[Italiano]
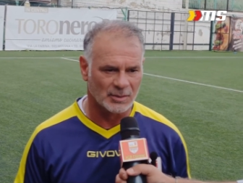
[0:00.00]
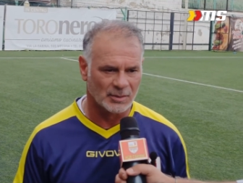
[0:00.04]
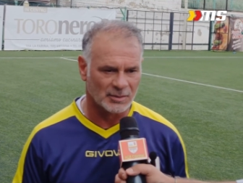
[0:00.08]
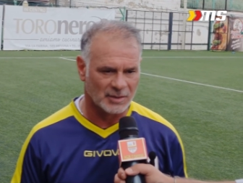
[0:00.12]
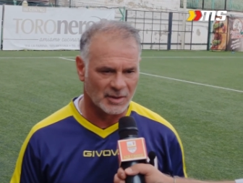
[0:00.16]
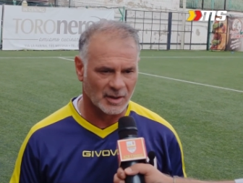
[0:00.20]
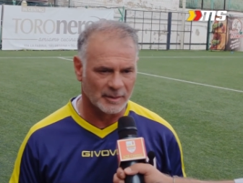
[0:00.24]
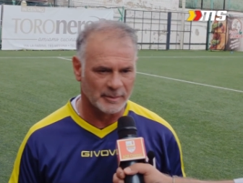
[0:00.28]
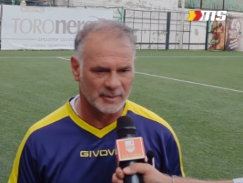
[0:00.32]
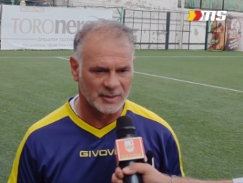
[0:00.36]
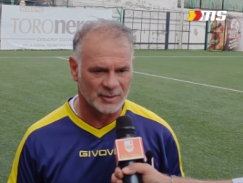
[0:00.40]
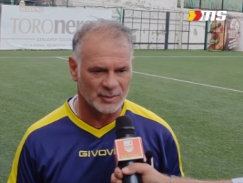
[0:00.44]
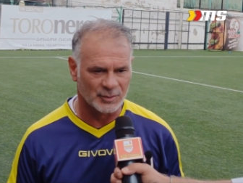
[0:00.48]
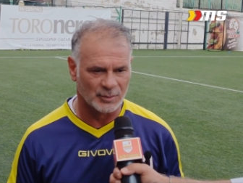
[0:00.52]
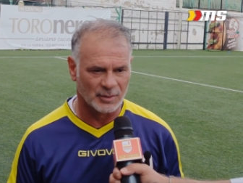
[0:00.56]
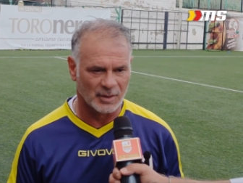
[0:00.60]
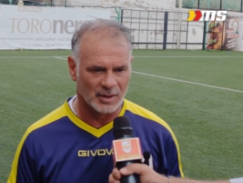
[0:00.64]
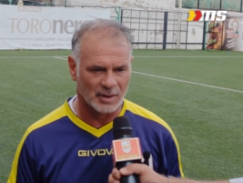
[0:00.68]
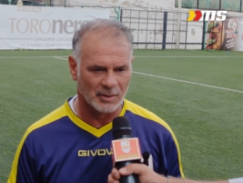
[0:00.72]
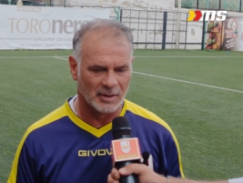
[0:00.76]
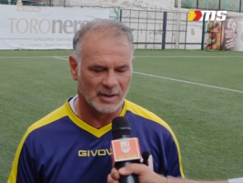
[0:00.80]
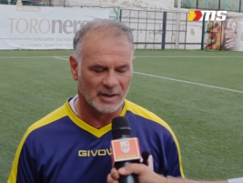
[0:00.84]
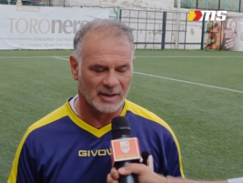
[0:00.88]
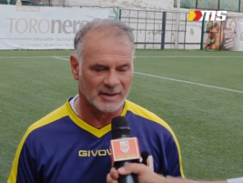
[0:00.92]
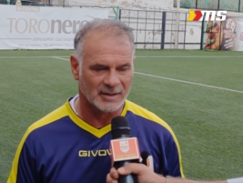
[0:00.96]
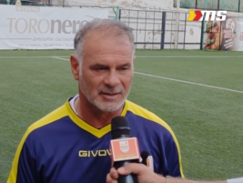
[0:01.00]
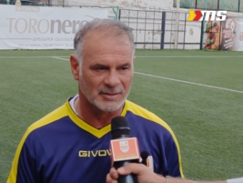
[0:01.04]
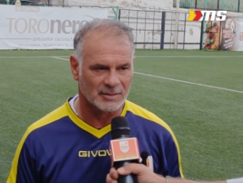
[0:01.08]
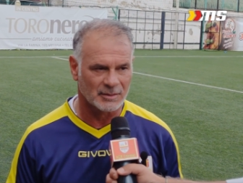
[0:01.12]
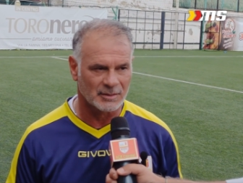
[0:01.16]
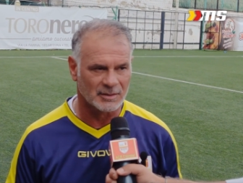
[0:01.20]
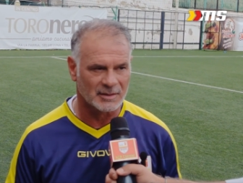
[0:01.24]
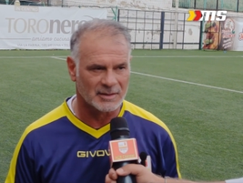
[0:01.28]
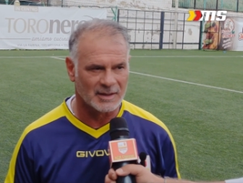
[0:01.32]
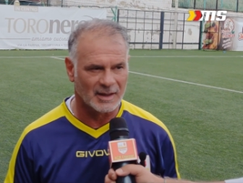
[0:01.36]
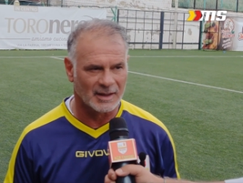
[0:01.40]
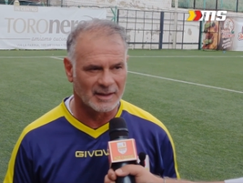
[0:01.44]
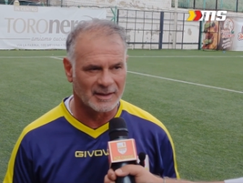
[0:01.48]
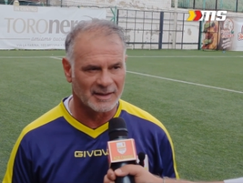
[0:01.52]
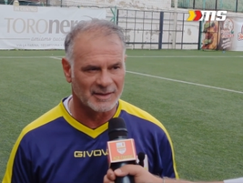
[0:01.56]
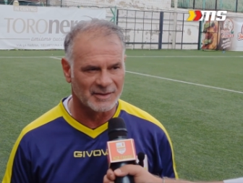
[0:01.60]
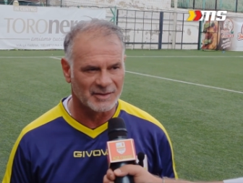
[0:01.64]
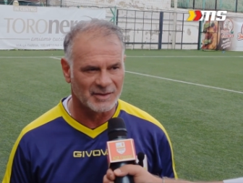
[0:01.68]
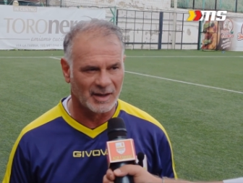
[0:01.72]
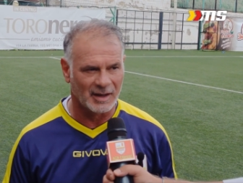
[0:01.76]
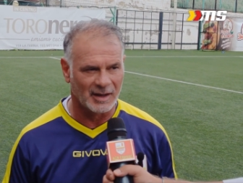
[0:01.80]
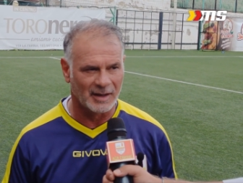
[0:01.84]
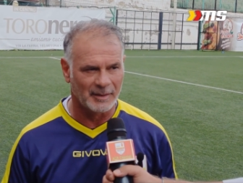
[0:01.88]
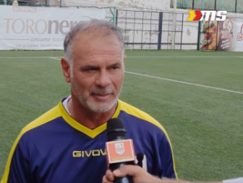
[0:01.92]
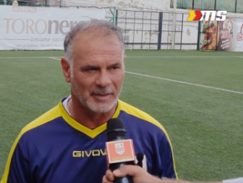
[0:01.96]
oltre misura quelle che sono state
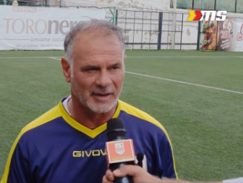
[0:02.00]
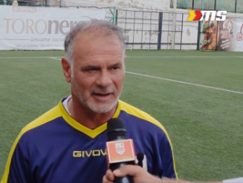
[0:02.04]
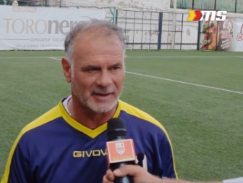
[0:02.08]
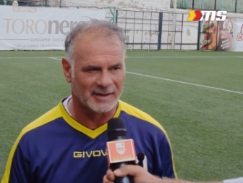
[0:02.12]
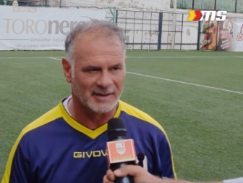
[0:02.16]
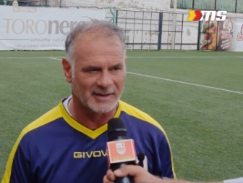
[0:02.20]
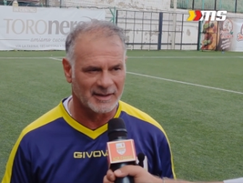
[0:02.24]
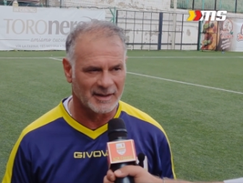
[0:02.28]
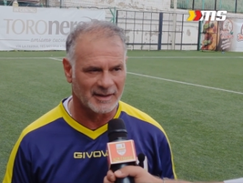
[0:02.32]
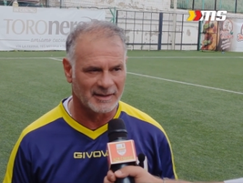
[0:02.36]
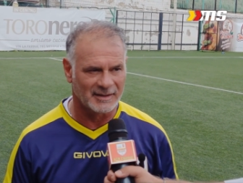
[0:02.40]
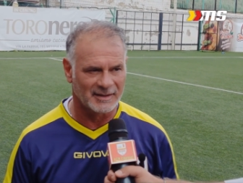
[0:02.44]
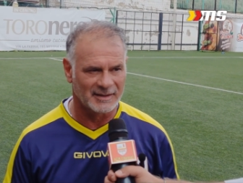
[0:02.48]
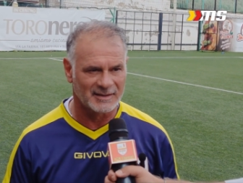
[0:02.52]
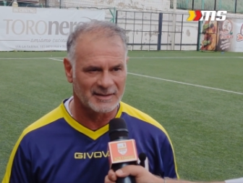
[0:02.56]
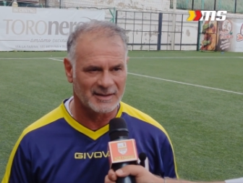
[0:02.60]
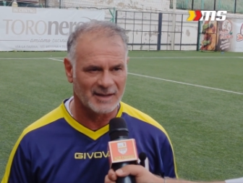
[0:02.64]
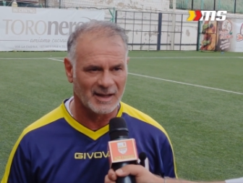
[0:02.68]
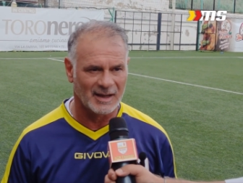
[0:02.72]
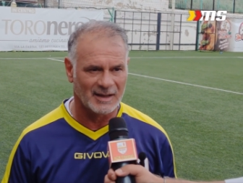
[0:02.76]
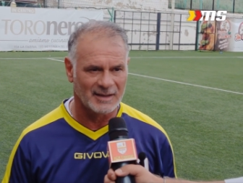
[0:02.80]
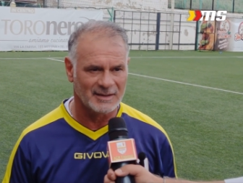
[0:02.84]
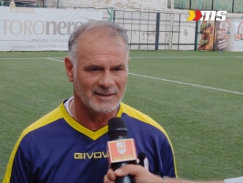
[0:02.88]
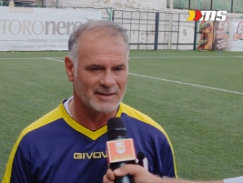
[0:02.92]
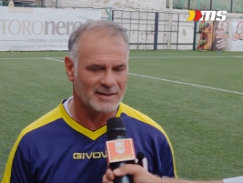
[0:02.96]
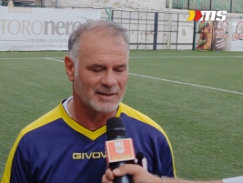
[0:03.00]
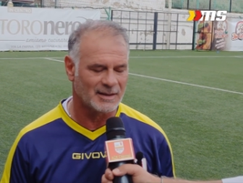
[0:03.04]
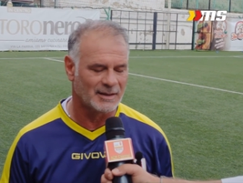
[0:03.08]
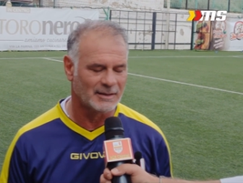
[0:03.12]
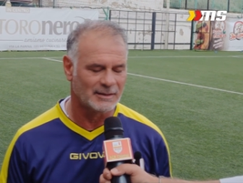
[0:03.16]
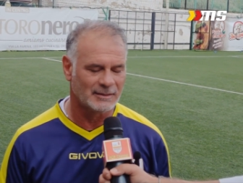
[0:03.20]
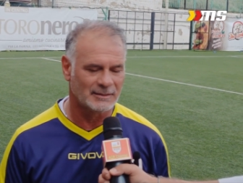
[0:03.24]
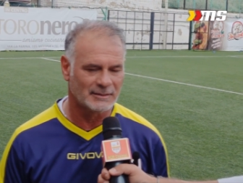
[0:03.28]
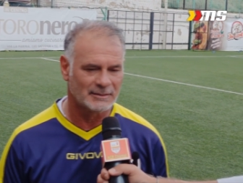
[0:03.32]
già le partite a distanza.